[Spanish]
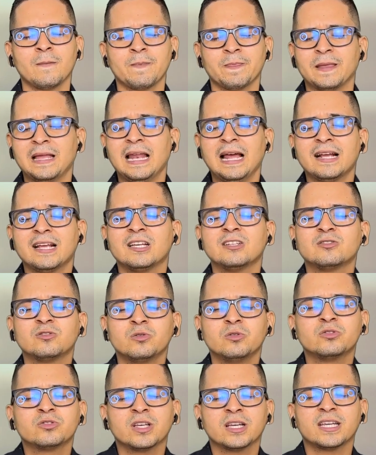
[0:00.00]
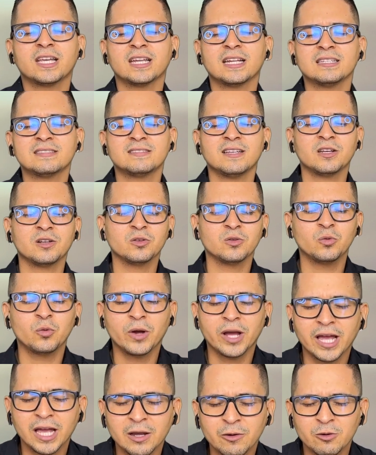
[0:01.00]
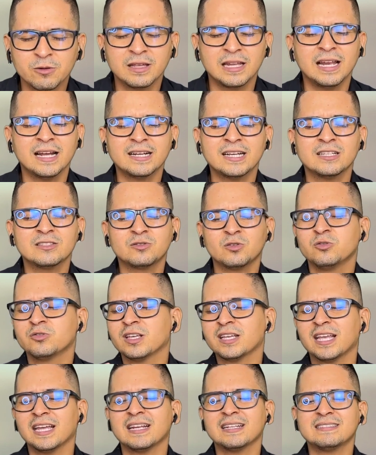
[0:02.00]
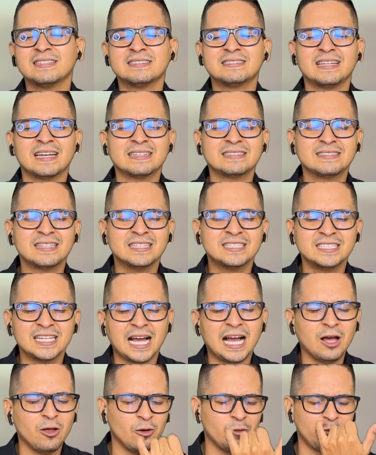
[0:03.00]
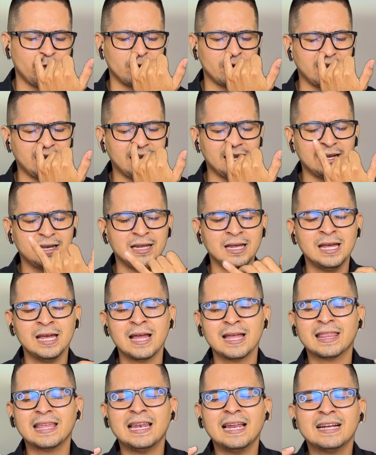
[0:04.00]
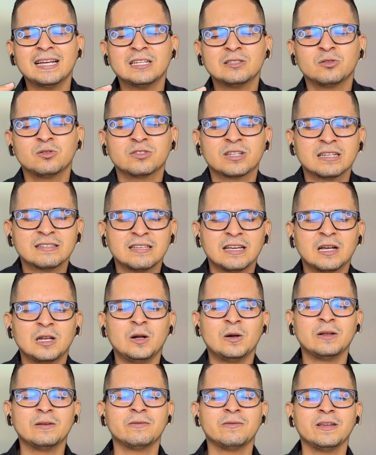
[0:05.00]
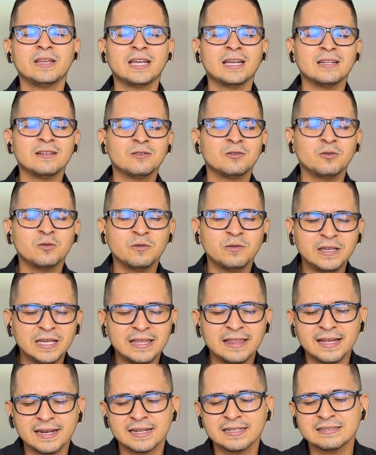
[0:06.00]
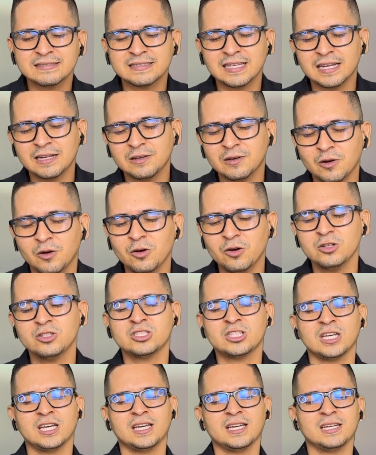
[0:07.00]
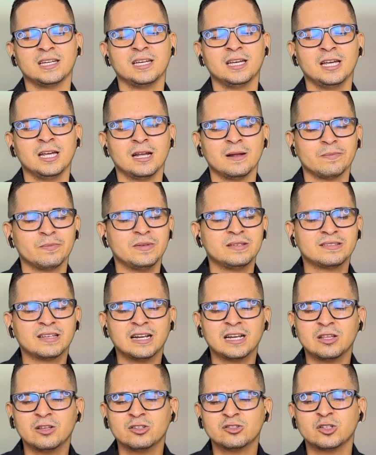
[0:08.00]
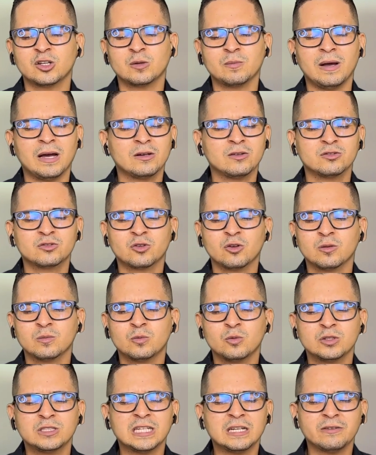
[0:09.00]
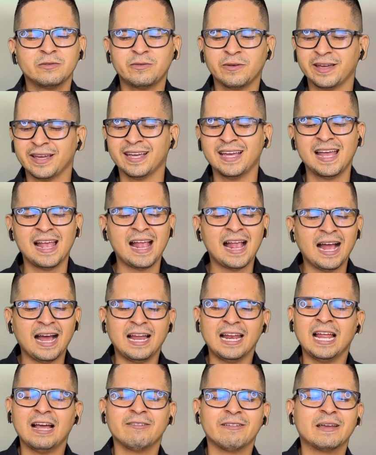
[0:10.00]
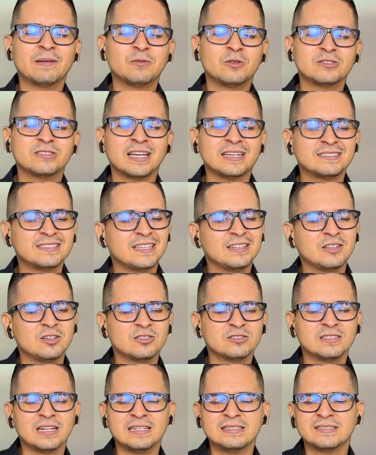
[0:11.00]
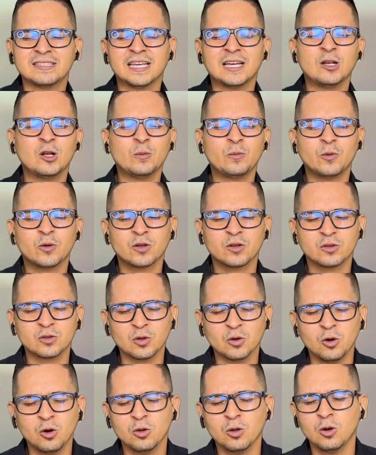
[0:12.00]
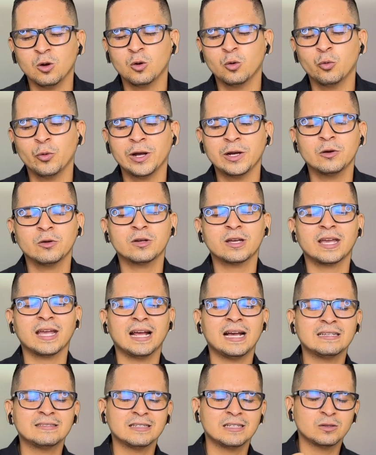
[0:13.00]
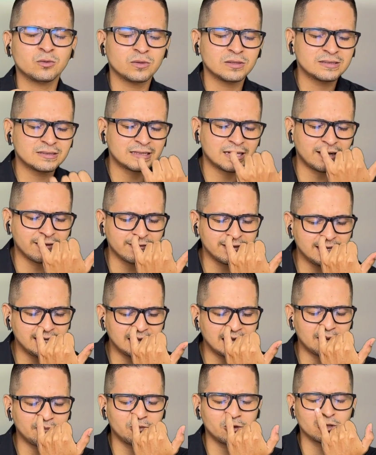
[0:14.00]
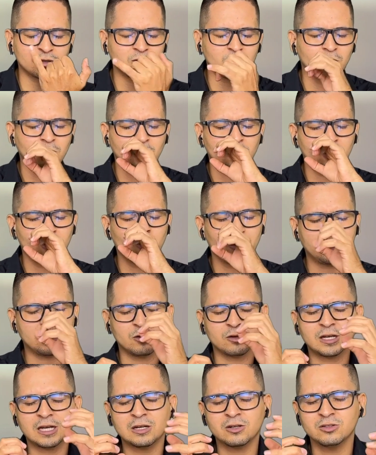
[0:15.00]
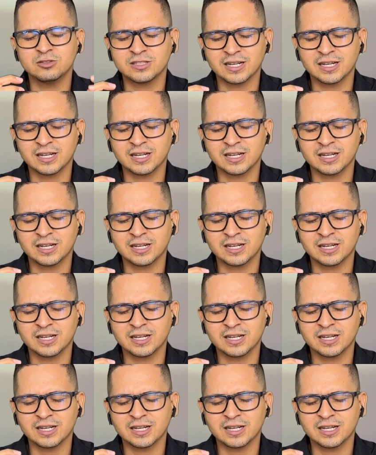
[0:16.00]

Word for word: Dile a Jesús que quieres ser nuevo. Dile a Jesús que quieres estar sellado por Él. Dile a Jesús que se glorifique en tu vida en esta noche. Mis queridos hermanos, con mucha fe alabemos a ese Dios del cielo por todo lo bueno que hace en nuestra vida, por todo lo bueno que nos